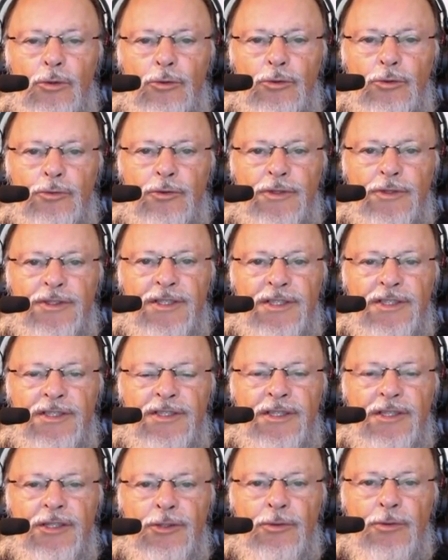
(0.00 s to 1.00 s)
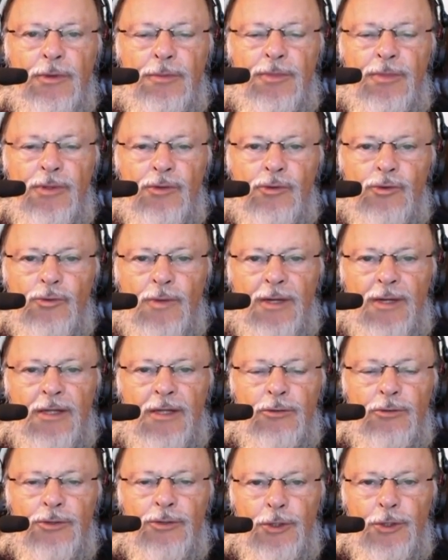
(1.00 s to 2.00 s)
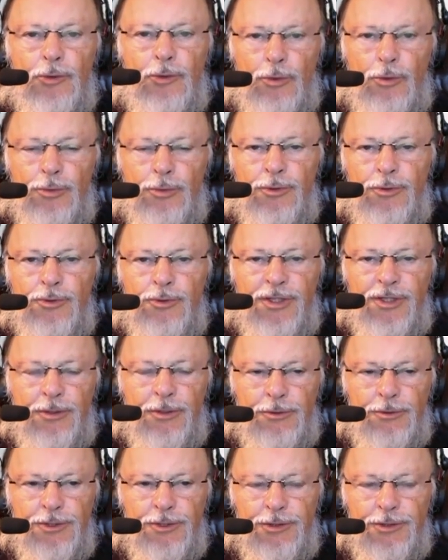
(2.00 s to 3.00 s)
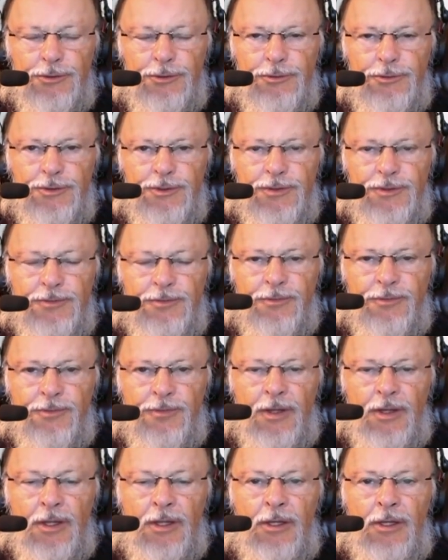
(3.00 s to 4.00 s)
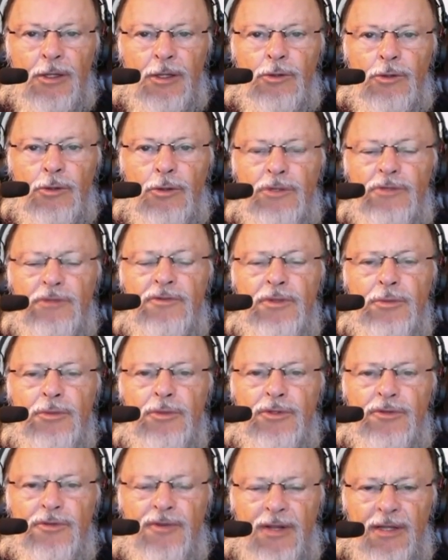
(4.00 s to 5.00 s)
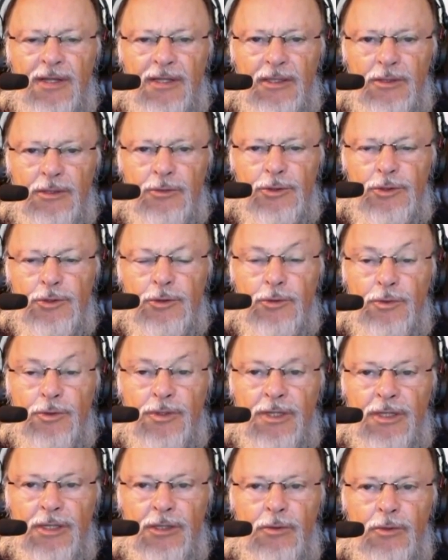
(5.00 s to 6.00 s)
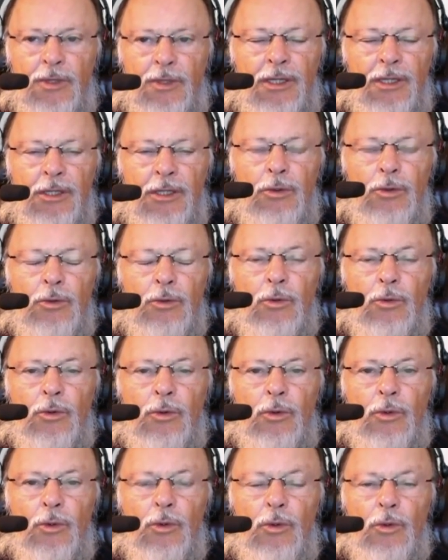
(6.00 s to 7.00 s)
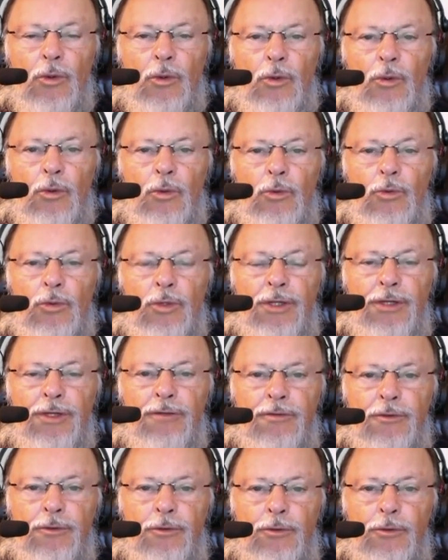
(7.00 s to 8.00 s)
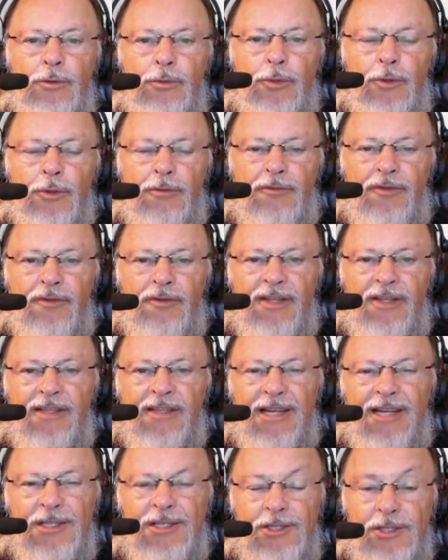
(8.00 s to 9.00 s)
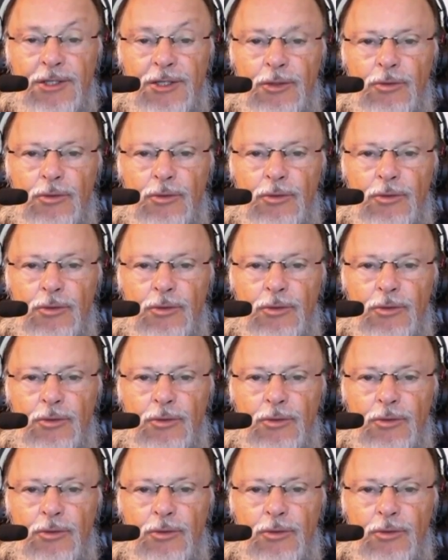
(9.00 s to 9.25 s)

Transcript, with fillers: vocês sejam abençoados em nome do Senhor Jesus. Nós vimos falando, estudando aqui o livro do profeta Ageu,